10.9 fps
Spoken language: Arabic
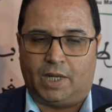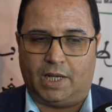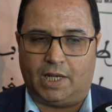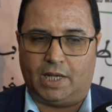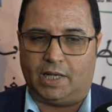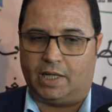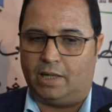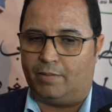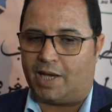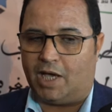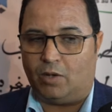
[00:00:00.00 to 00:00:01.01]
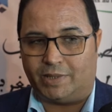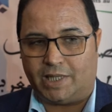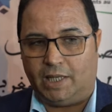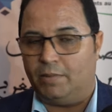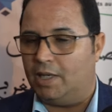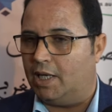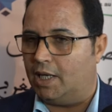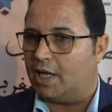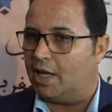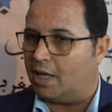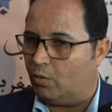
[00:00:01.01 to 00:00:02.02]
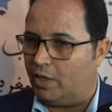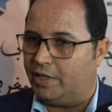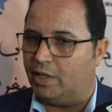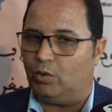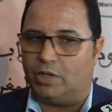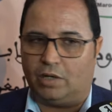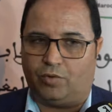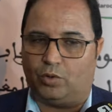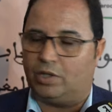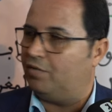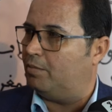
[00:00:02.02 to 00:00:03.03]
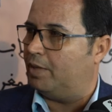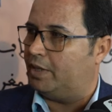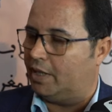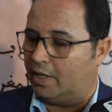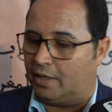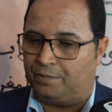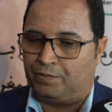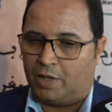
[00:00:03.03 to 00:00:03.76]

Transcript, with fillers: هذه المقاهي والمطاعم اللي خلق واحد النوع ديال الفوضى في البلاد ديالنا